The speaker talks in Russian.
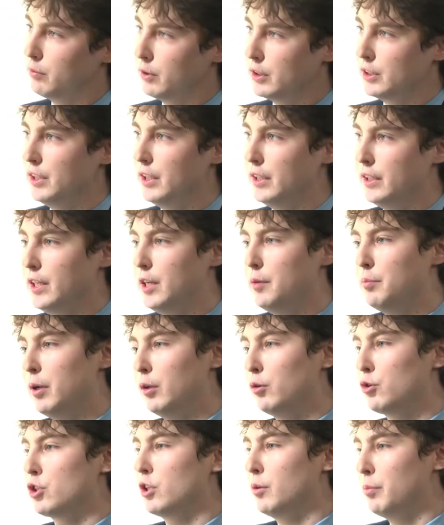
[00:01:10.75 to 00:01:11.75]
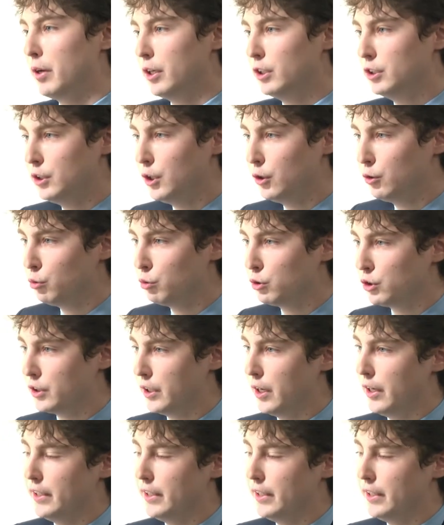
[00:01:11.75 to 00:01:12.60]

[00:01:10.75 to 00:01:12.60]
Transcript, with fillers: где ей положено по Конституции.